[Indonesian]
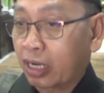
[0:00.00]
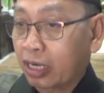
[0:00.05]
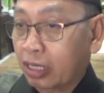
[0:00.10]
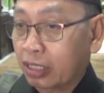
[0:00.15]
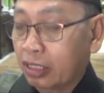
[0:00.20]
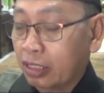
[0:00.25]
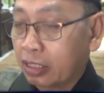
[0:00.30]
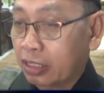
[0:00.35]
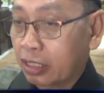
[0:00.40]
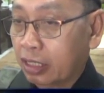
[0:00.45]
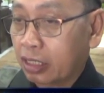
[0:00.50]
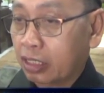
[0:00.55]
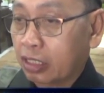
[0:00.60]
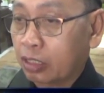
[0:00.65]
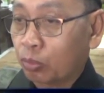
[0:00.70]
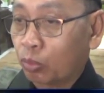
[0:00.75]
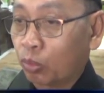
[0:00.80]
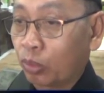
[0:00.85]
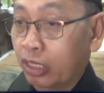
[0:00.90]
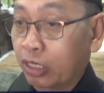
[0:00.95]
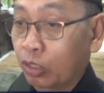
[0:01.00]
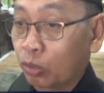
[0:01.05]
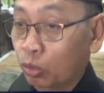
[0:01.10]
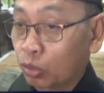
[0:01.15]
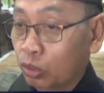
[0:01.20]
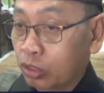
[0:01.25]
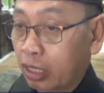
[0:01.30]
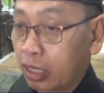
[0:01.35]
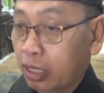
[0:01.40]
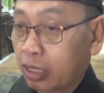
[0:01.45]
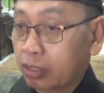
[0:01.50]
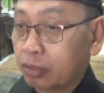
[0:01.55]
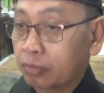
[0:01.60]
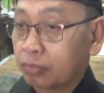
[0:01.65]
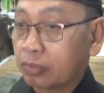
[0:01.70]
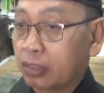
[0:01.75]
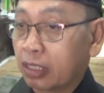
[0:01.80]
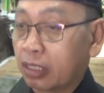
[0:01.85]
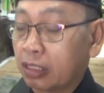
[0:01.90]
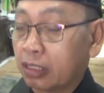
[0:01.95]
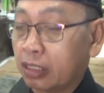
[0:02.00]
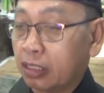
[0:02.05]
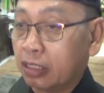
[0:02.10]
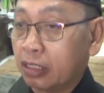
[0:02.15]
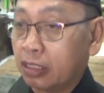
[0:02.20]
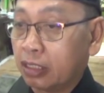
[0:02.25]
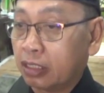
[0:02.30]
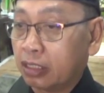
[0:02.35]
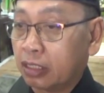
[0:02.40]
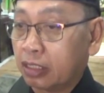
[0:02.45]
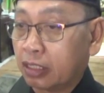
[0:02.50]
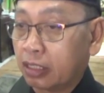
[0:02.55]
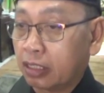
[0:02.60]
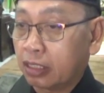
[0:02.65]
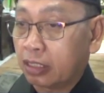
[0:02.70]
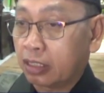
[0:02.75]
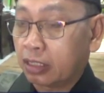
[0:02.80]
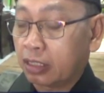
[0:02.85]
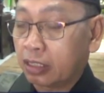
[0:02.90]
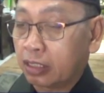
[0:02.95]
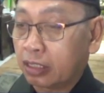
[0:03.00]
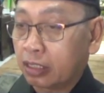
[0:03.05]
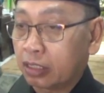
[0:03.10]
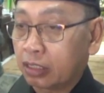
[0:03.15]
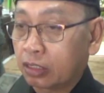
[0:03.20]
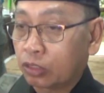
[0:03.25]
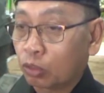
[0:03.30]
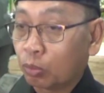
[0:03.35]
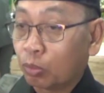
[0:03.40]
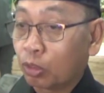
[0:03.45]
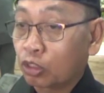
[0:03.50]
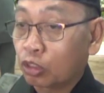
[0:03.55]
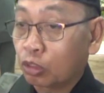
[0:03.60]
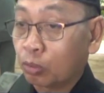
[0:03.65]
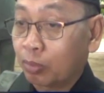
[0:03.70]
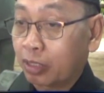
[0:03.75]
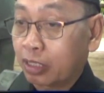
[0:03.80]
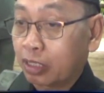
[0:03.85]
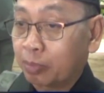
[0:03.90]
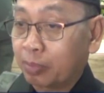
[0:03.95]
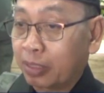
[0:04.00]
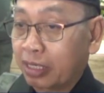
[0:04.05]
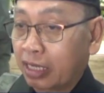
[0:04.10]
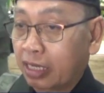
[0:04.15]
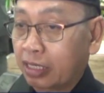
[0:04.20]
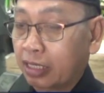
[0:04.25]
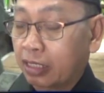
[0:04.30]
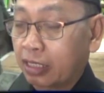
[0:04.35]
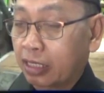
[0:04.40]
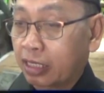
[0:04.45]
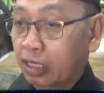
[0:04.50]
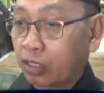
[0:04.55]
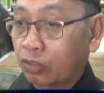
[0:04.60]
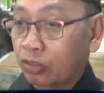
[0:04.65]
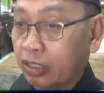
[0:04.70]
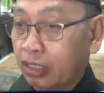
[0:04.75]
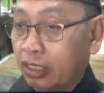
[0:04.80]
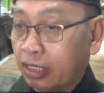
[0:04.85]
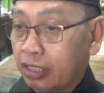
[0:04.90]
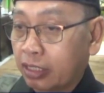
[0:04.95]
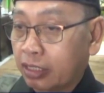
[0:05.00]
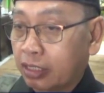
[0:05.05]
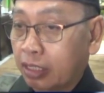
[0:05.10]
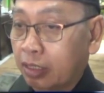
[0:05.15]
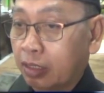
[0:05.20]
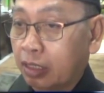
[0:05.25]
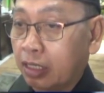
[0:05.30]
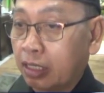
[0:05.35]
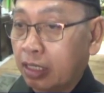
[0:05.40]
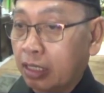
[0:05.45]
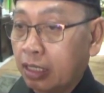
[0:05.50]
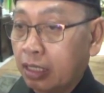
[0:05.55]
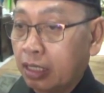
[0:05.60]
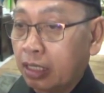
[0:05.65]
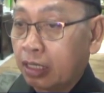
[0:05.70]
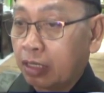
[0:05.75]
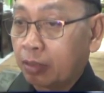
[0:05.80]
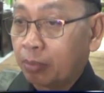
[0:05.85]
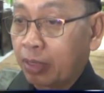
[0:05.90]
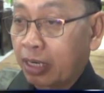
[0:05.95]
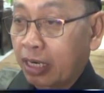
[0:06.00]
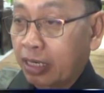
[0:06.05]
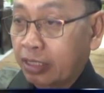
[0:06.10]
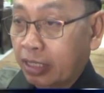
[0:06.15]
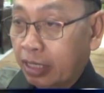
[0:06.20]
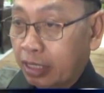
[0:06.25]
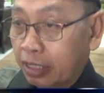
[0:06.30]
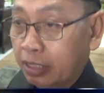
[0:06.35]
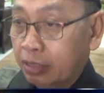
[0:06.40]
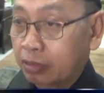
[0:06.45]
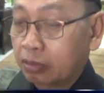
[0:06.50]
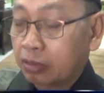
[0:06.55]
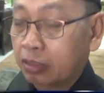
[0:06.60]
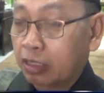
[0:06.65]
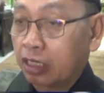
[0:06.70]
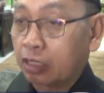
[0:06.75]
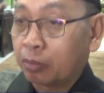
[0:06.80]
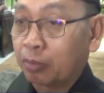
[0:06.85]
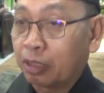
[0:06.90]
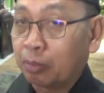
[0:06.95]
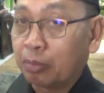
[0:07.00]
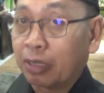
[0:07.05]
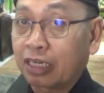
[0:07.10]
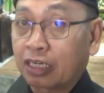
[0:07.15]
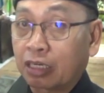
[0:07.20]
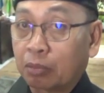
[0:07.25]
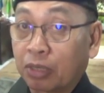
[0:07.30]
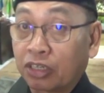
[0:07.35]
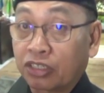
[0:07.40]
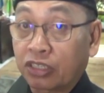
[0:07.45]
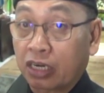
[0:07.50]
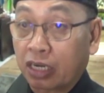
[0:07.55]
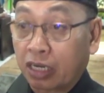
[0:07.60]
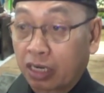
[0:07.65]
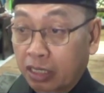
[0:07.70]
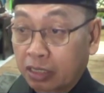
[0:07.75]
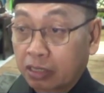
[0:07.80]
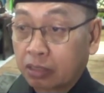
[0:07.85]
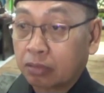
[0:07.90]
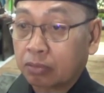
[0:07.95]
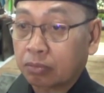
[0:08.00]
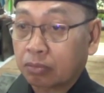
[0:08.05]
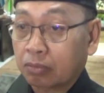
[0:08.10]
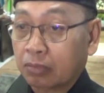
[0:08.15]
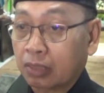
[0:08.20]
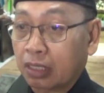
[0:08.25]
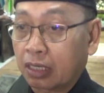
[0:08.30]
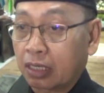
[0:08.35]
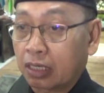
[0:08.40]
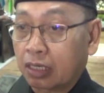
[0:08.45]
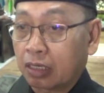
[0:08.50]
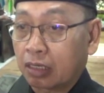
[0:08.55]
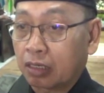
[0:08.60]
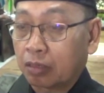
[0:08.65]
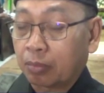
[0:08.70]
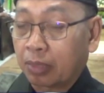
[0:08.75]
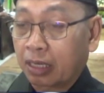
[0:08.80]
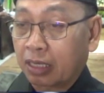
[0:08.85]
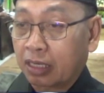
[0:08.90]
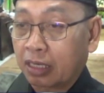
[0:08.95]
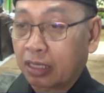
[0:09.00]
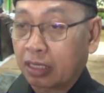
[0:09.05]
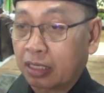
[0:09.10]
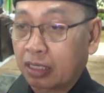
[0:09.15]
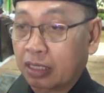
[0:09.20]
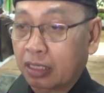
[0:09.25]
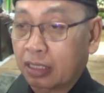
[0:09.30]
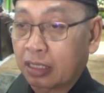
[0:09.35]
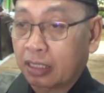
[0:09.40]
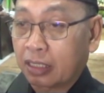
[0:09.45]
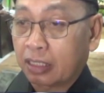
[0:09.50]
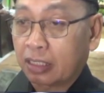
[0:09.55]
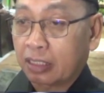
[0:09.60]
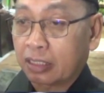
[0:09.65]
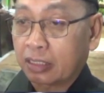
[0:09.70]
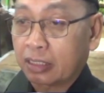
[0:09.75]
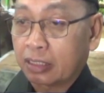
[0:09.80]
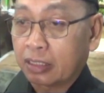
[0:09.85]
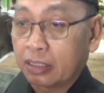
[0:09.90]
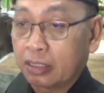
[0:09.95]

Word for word: karang kita mulai rusak. Nah, jadi eh, sumber-sumber uh, perikanan ini kalau tidak kita berdayakan dan melibatkan masyarakat, uh, maka uh,